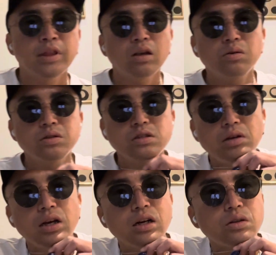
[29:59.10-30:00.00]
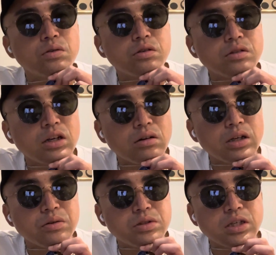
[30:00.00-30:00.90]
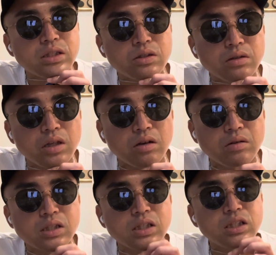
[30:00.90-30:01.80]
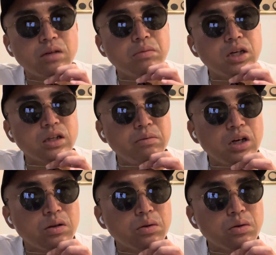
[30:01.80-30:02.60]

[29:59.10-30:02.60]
こっちのなんかドッグタグはねうちが作ってるんで全然まだ今の